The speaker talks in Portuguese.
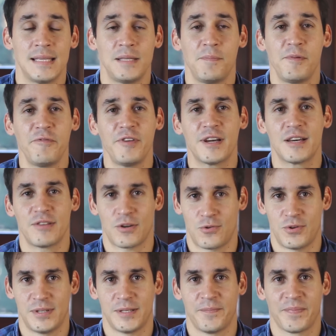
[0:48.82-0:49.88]
Simplificando a
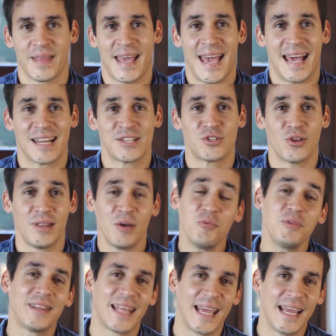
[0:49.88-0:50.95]
coisa, ela só
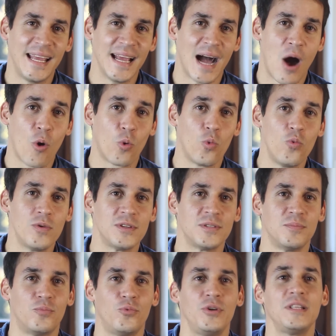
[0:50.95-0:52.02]
não tem
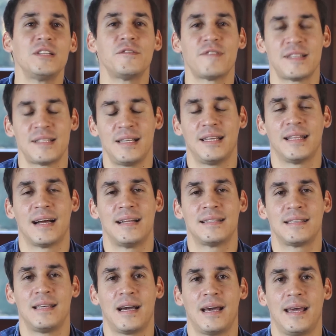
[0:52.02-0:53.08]
algumas muitas
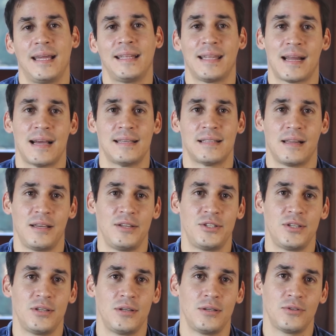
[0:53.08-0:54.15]
facilidades que a E traz, além
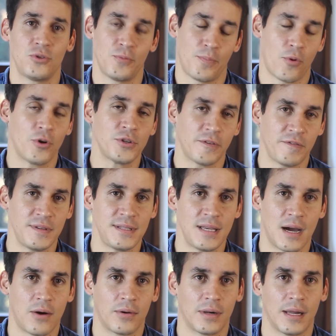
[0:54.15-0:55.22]
de suporte
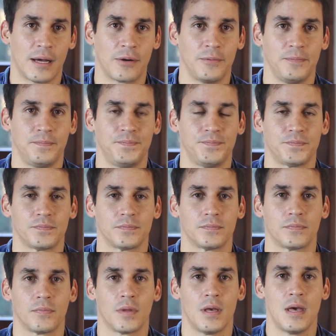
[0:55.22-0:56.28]
oficial, claro.
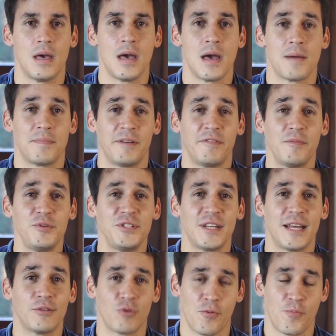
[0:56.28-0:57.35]
Mas vamos
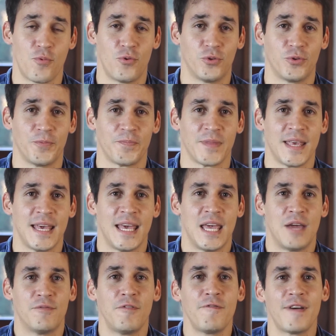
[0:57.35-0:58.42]
direto ao ponto.
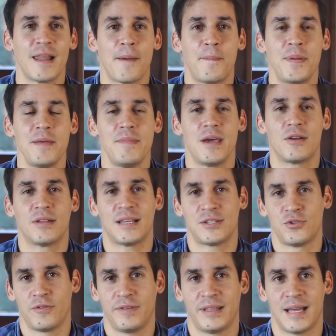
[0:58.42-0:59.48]
Eu vou falar primeiro
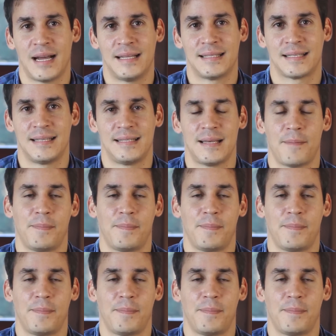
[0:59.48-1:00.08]
das novidades que se